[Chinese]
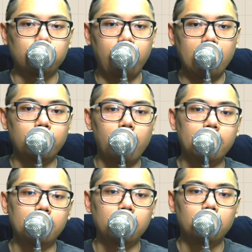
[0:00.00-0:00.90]
发一
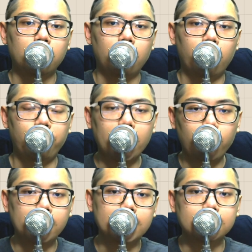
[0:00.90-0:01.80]
块一，我发一
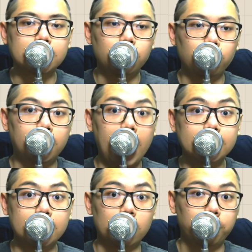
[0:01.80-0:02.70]
块一，这纸利率
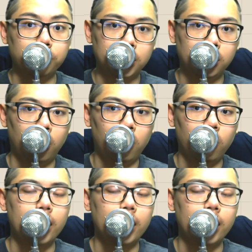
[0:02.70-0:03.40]
看起来就不低喽，